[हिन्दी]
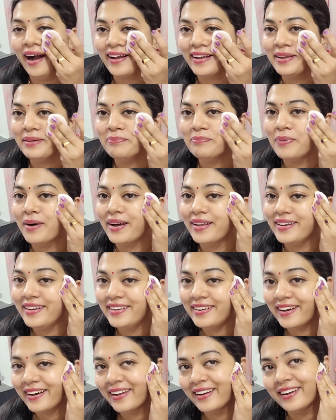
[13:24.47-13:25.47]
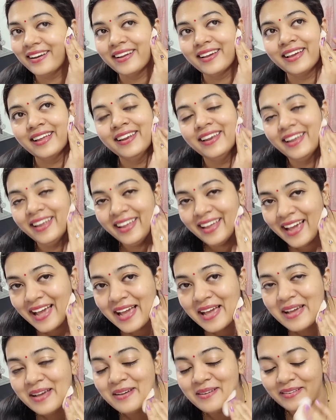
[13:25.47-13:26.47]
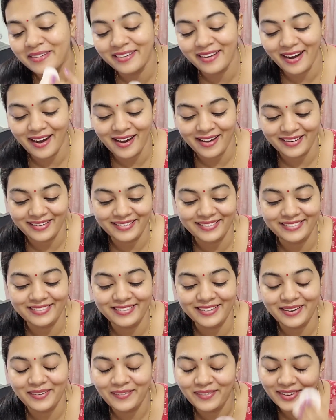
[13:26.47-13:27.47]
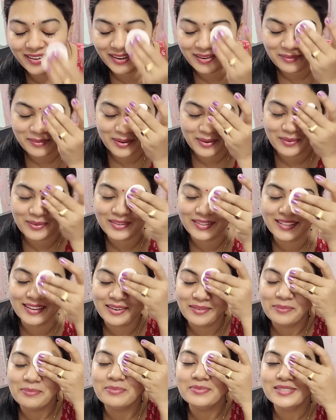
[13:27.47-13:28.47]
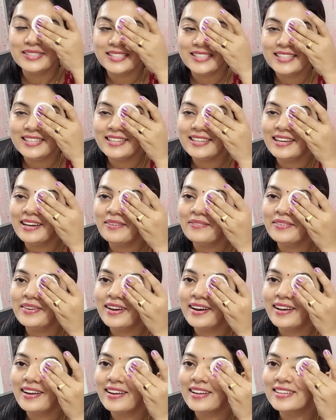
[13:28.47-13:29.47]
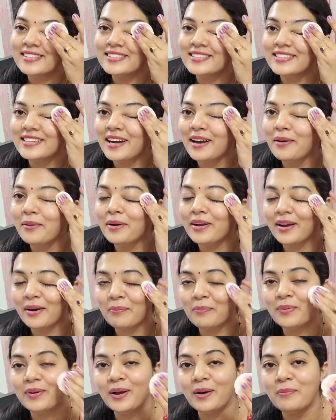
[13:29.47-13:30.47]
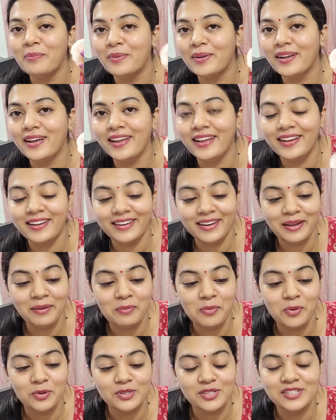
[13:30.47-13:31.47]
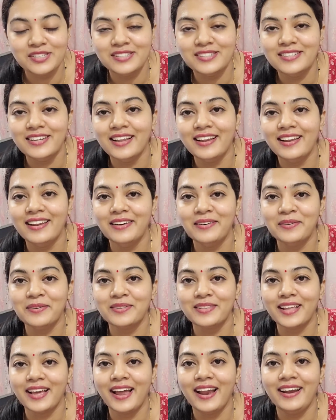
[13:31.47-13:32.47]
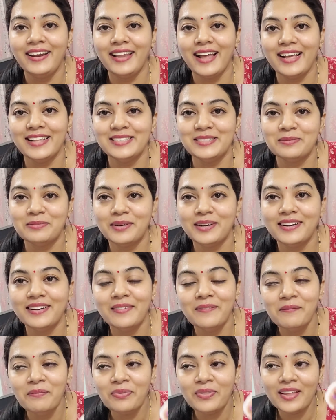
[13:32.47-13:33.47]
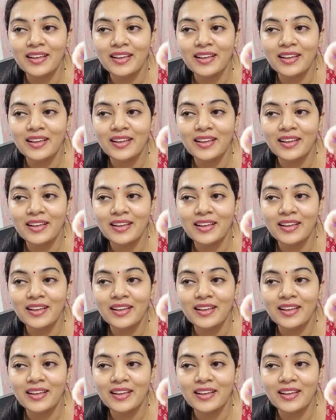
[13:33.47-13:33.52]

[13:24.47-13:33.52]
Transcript: आके पानी डाल रहे कि नहीं कार गंदा हो गया मेरे को इतने ठीक है अभी हर किसी का अपना अपना एक इमोशनल होता है अटैचमेंट